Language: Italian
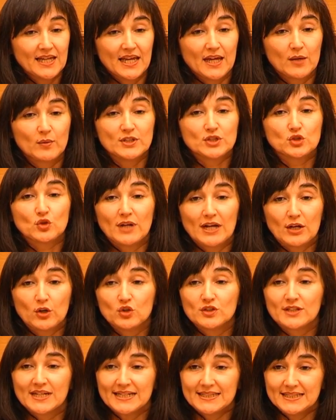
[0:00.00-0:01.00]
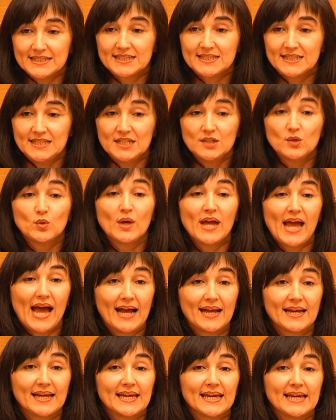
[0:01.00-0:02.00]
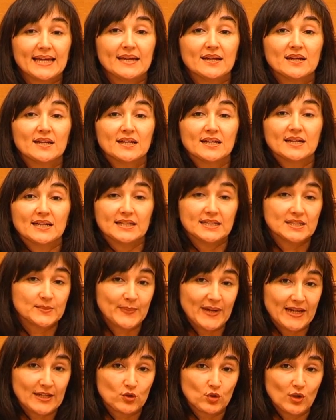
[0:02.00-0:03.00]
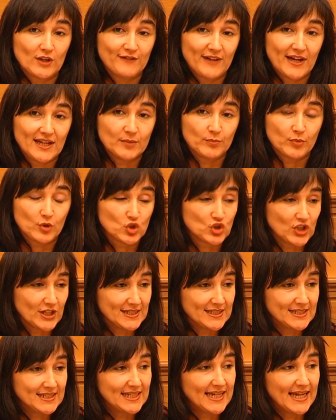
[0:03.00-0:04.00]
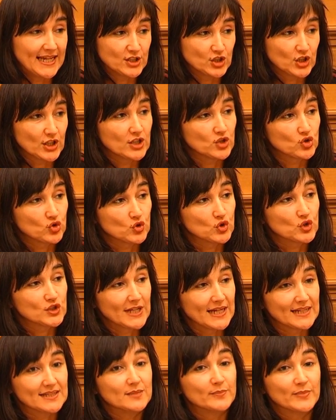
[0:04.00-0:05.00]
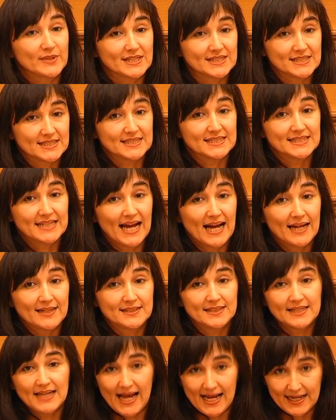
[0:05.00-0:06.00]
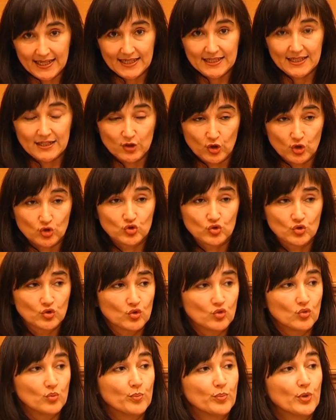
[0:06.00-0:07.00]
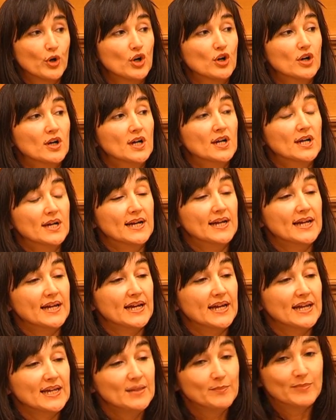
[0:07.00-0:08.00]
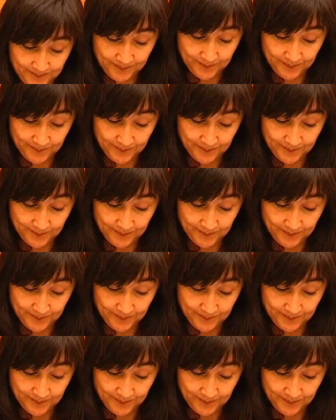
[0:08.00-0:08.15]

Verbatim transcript: e questo la contraddistingue anche rispetto ai vari progetti di legge che sono stati presentati anche dal nostro gruppo, eh, in